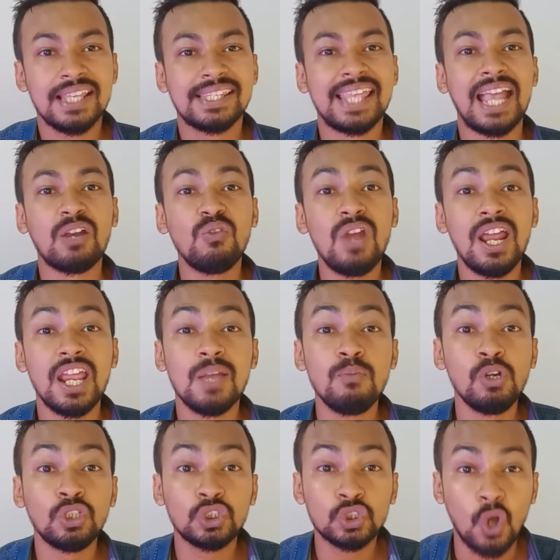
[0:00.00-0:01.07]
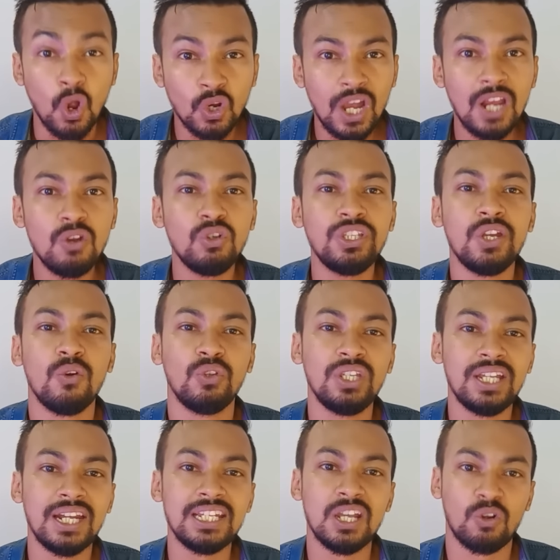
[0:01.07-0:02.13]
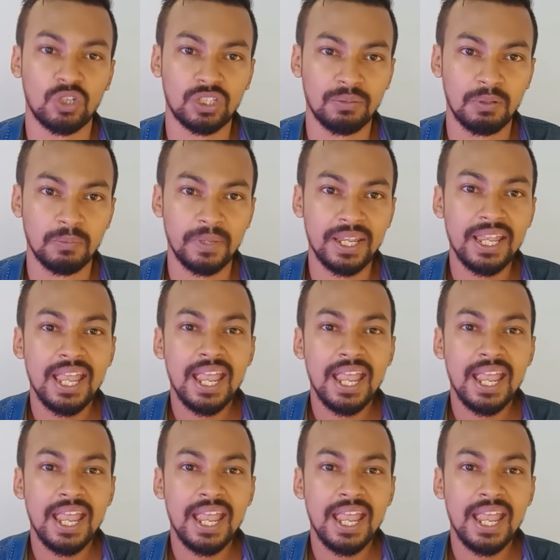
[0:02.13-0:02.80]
সেকুলার এবং সংখ্যালঘুদের অধিকার নিয়ে কথা বলবে